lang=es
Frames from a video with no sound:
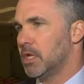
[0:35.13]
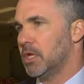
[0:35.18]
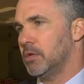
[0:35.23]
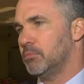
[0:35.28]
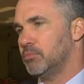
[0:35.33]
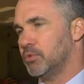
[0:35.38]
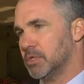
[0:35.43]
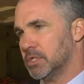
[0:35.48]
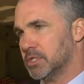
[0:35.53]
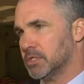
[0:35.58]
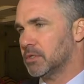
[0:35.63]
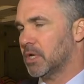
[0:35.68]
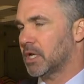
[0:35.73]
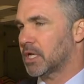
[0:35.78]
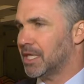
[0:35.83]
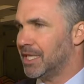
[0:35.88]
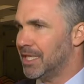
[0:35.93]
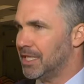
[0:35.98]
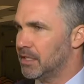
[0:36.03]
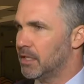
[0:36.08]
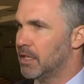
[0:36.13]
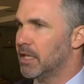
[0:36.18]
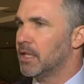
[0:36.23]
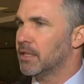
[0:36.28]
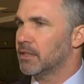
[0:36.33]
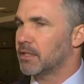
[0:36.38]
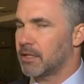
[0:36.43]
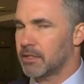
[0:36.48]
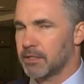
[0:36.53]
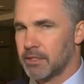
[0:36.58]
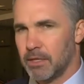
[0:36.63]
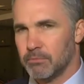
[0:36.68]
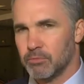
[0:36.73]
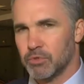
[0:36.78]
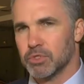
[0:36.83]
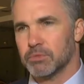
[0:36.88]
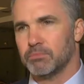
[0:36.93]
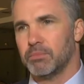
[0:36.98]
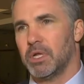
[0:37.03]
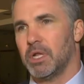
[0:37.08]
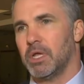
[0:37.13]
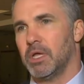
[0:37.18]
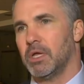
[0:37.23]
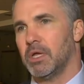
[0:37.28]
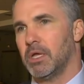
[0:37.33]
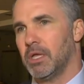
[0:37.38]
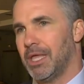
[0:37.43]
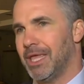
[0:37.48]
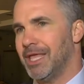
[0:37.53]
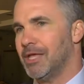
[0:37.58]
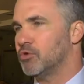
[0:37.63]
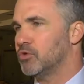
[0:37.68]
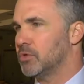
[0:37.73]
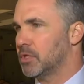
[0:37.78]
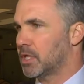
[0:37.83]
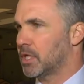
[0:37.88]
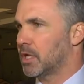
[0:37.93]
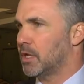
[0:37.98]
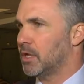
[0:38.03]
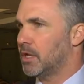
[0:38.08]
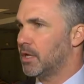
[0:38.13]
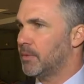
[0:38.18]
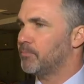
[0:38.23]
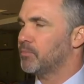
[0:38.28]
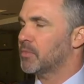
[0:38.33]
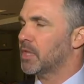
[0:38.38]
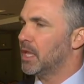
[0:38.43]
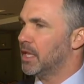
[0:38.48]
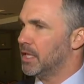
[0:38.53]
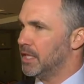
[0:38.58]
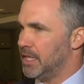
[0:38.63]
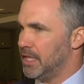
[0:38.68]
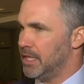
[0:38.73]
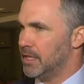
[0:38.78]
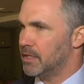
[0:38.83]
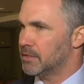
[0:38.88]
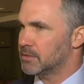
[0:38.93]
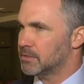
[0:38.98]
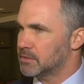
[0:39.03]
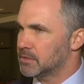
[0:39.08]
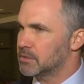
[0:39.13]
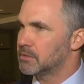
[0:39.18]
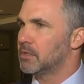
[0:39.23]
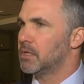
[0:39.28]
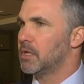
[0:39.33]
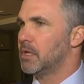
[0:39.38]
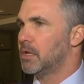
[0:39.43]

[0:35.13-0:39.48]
Y por eso aquí tratamos para encontrar guías